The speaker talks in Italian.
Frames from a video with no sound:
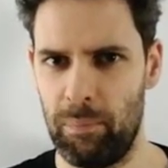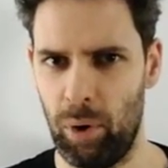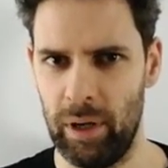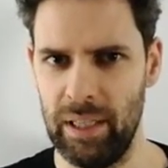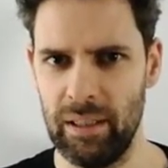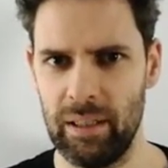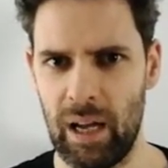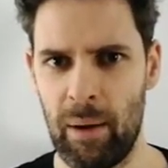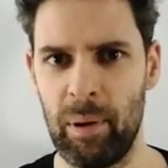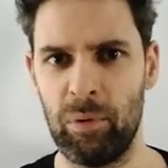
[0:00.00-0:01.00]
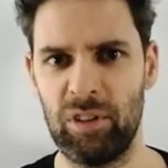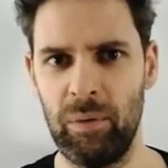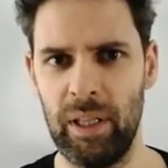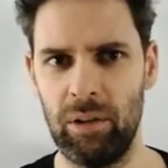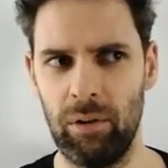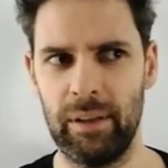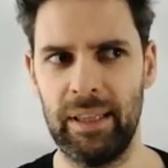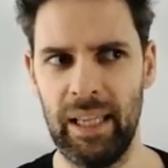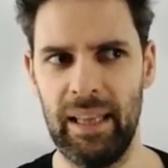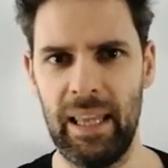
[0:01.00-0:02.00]
Poi abbiamo seguito
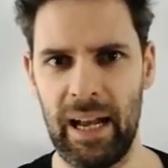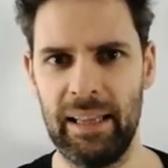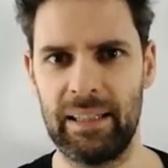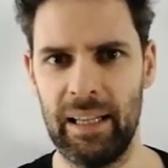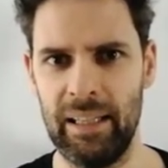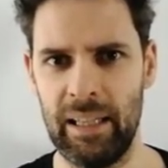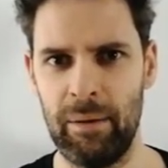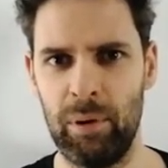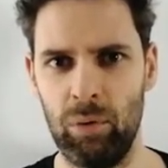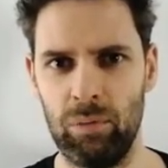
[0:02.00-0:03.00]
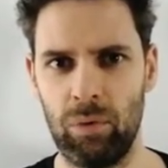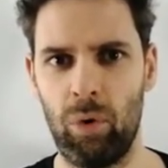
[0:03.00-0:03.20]
delle altre linee blu.